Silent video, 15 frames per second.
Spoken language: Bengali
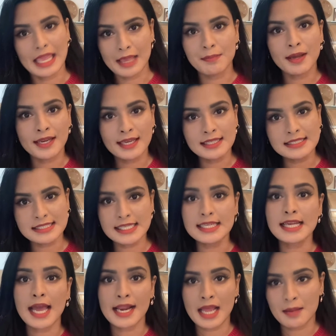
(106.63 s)
এবারে আসছি
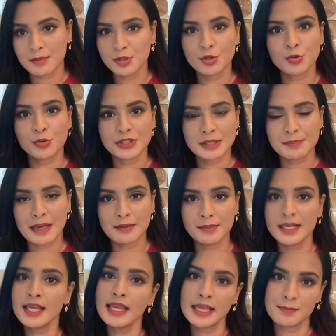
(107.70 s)
কারা আবেদন করতে পারবে
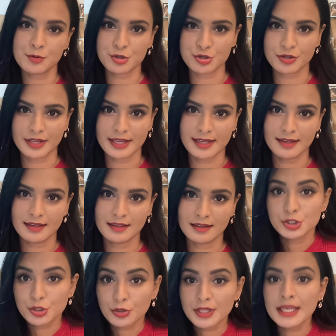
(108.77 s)
না এই প্রসঙ্গে
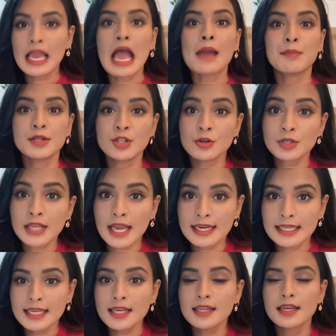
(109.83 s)
যদি
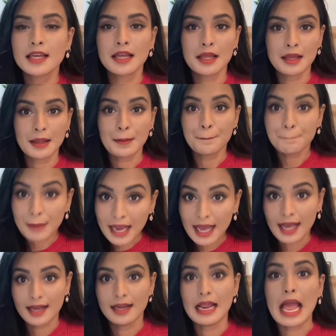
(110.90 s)
আবেদনকারীর বা
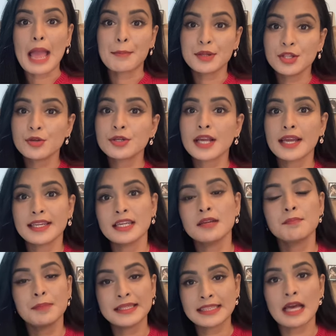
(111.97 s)
আবেদনকারীর
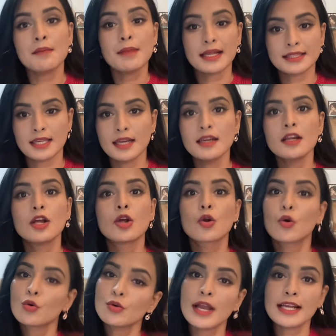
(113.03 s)
পিতা মাতার
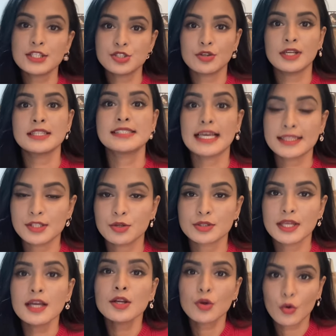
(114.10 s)
কোনো একজনের
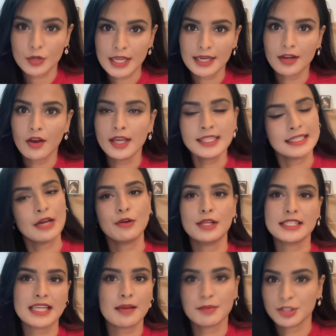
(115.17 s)
জাতীয়তা কোরিয়ান হয় তাহলে
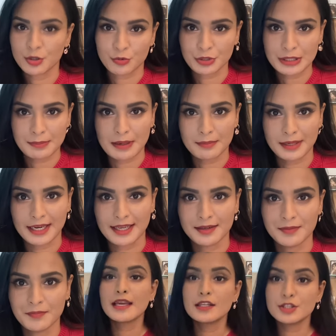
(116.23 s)
সে আবেদন করতে পারবে না
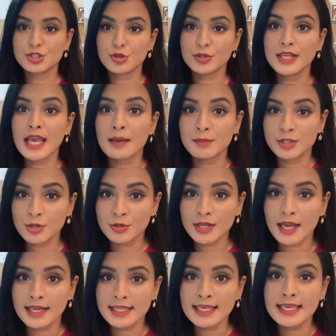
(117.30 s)
যদি
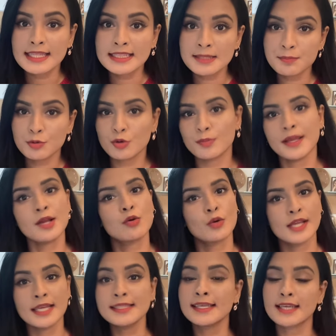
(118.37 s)
আবেদনকারী ইতিপূর্বে
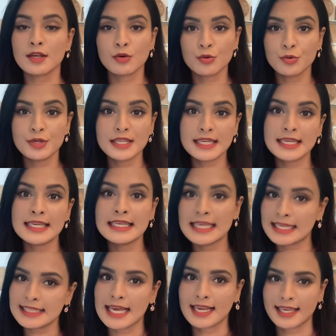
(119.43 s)
কোরিয়া থেকে কোনো ডিগ্রি
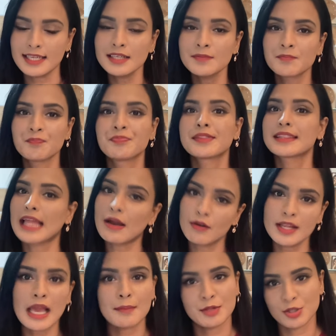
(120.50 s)
নিয়ে থাকেন
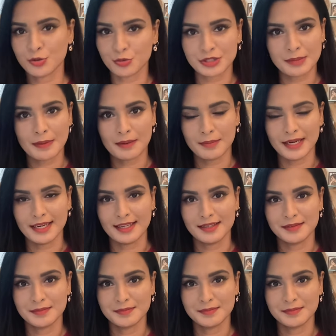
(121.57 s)
তাহলে আবেদন করতে পারবেন না